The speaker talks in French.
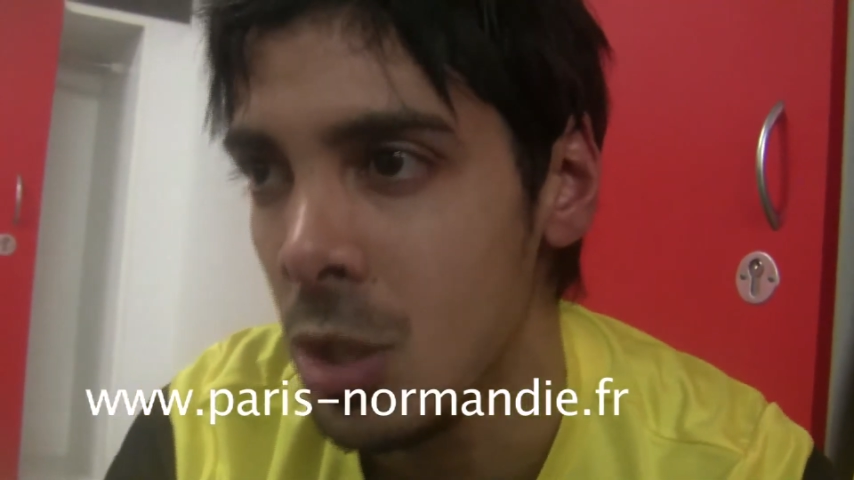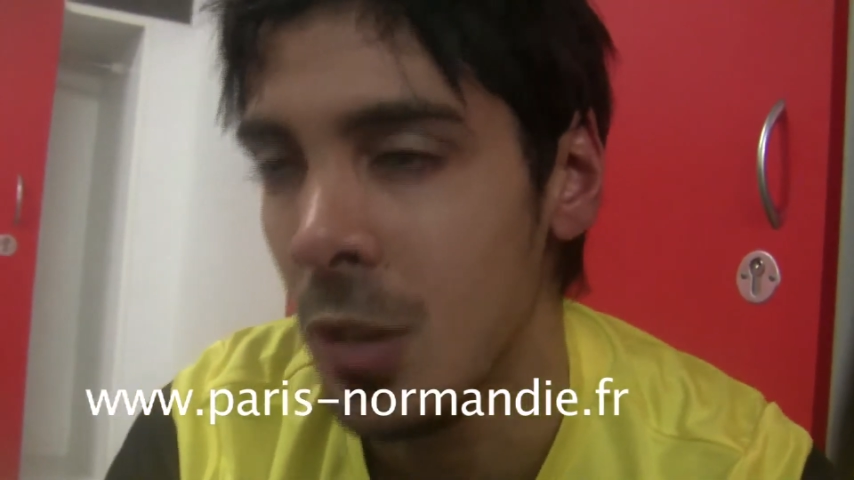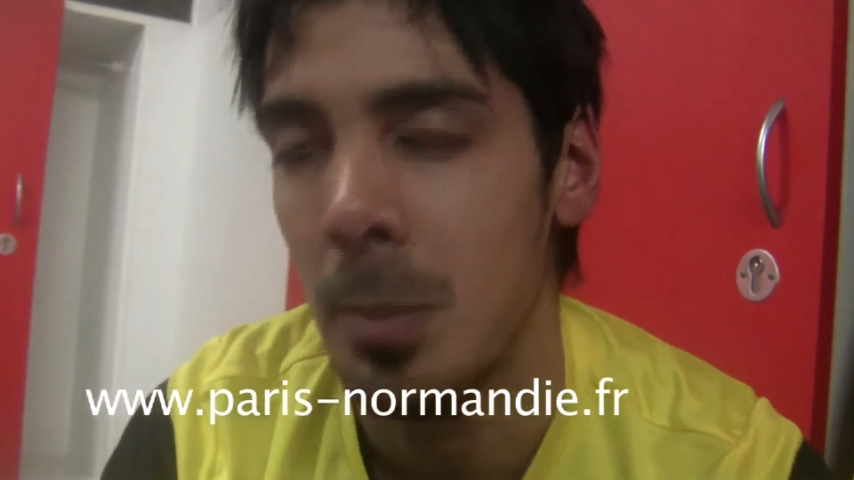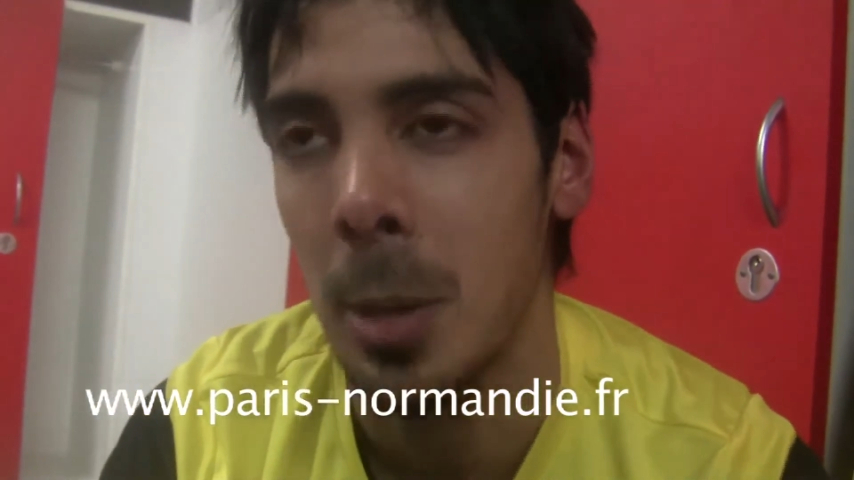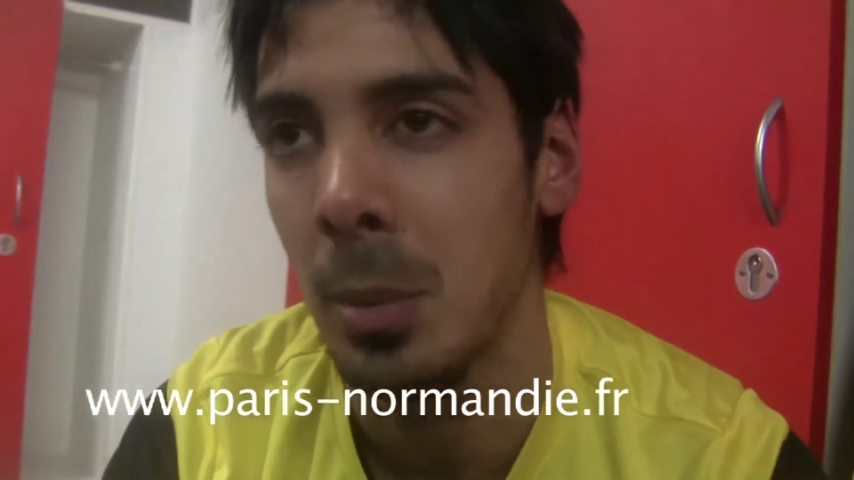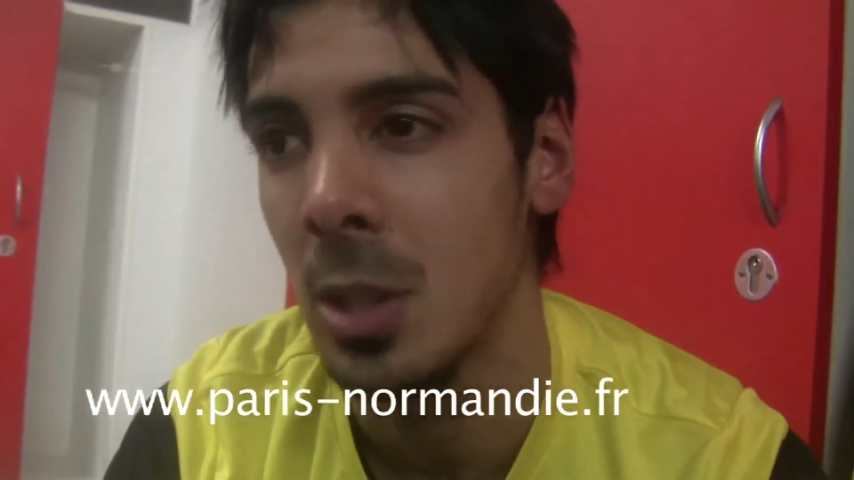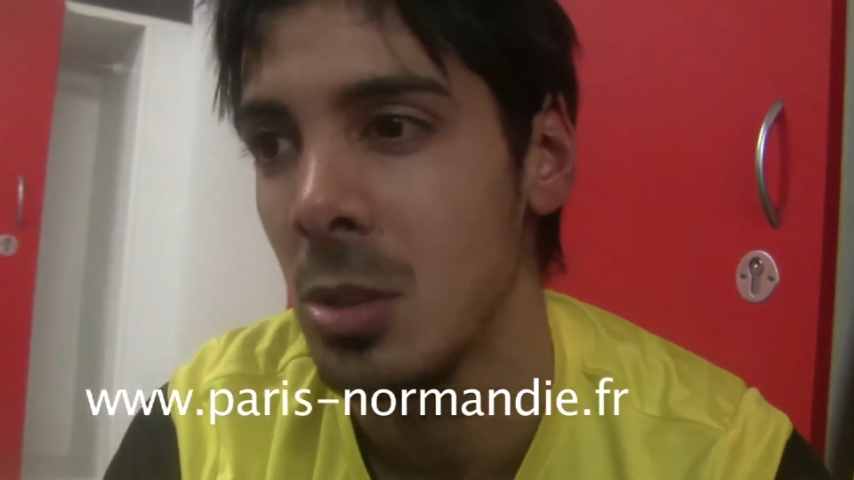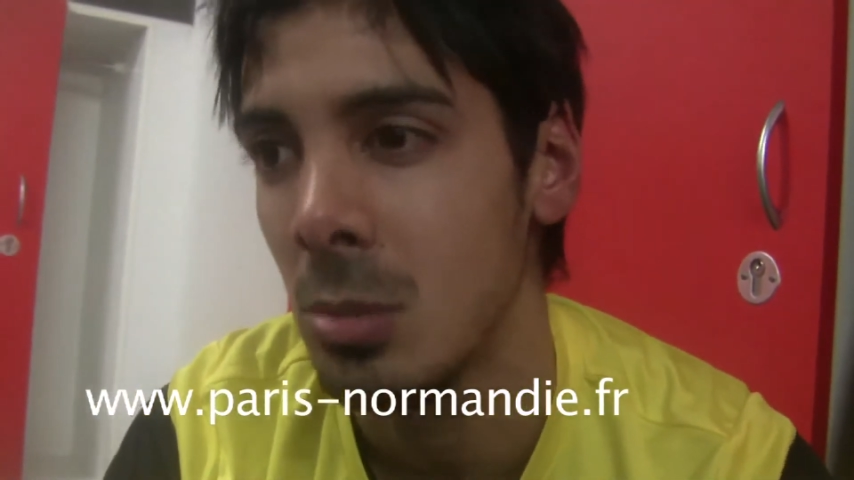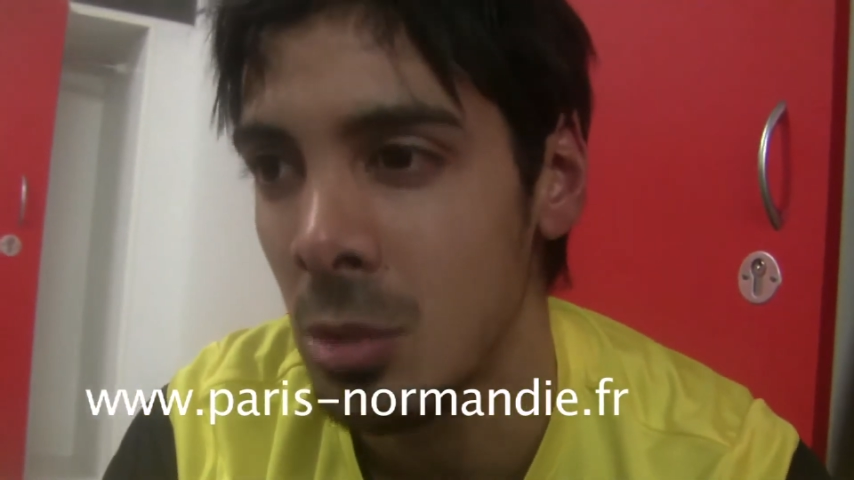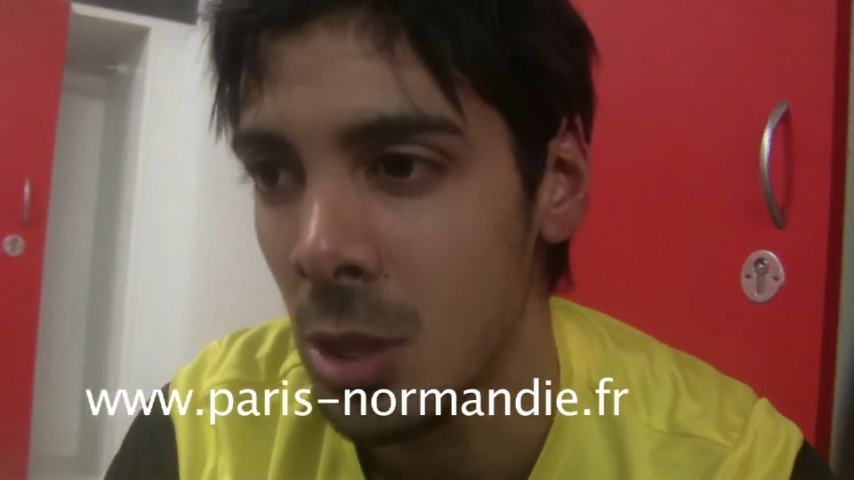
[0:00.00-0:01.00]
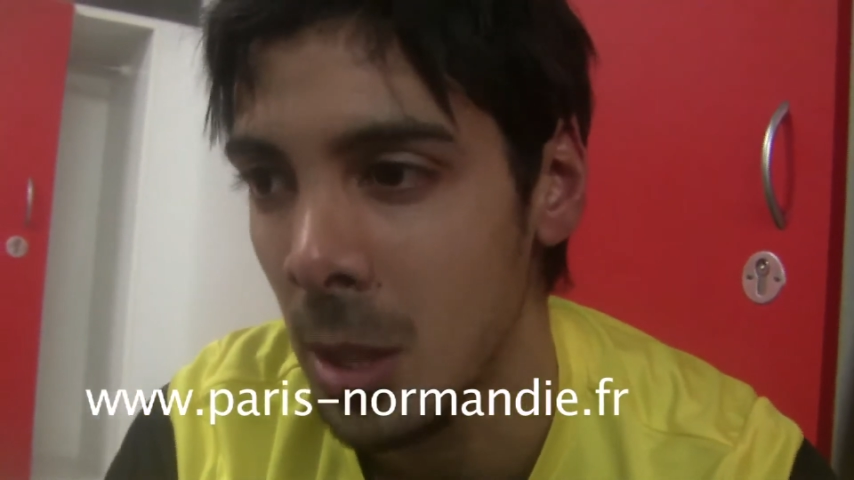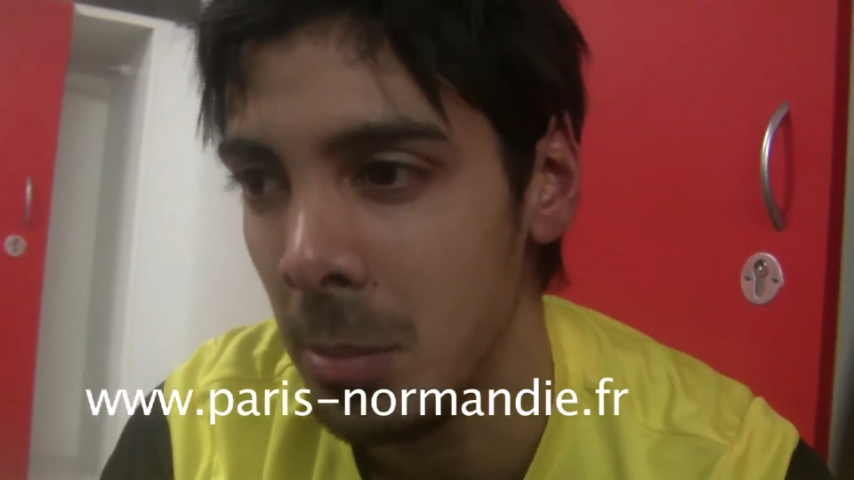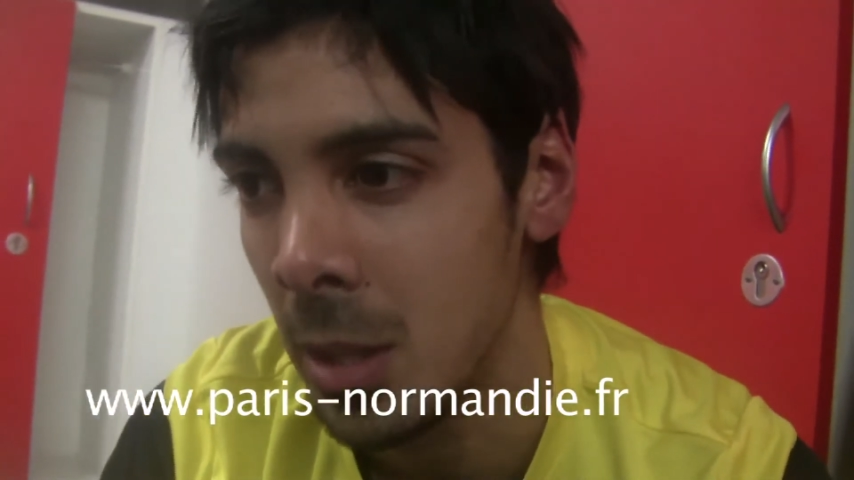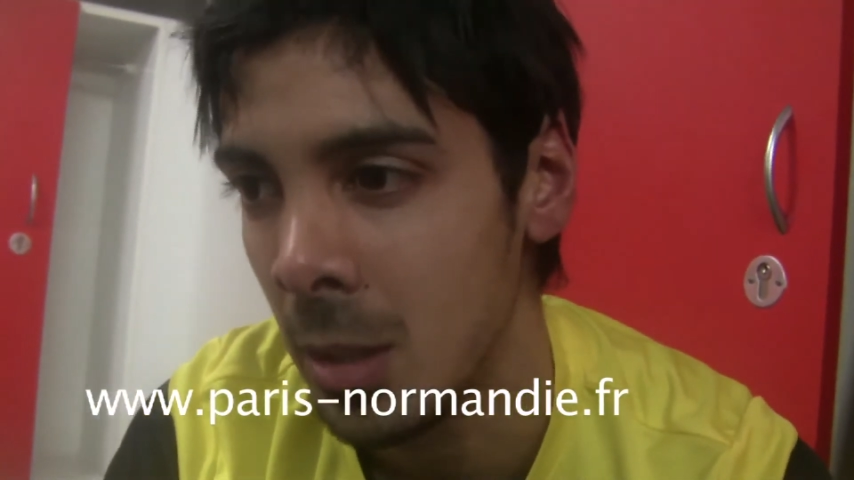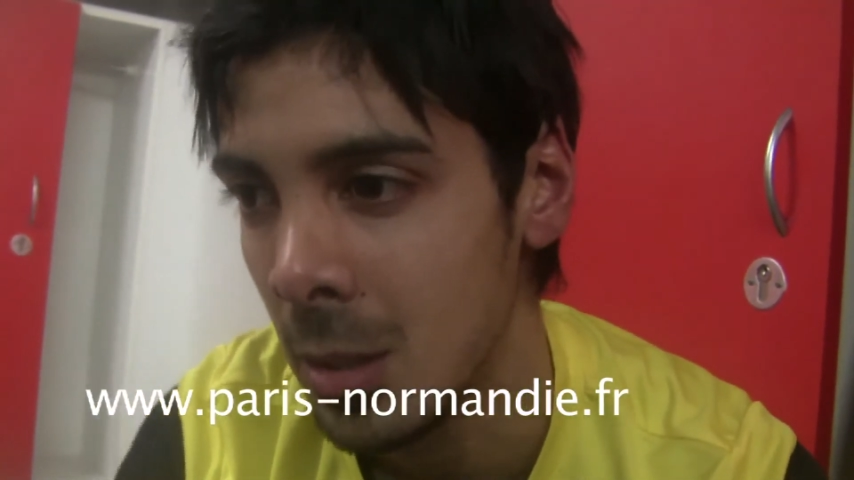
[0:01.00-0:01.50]
j'avais pas de pression, j'étais
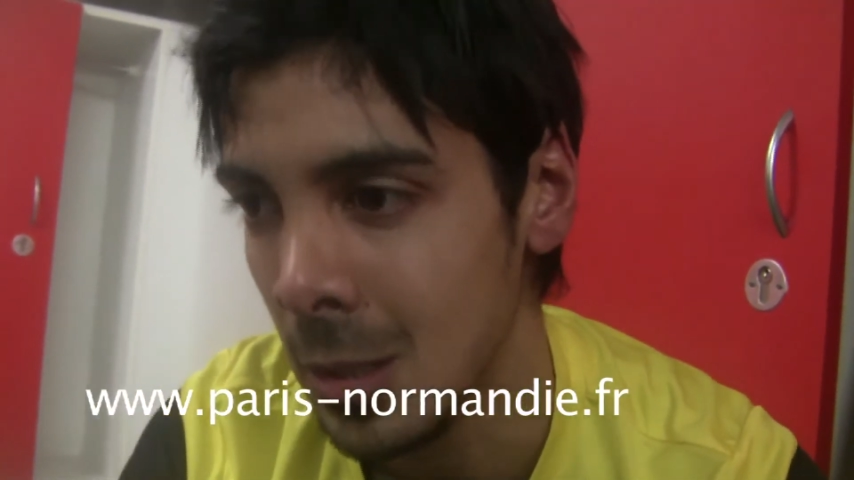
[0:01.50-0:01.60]
bien.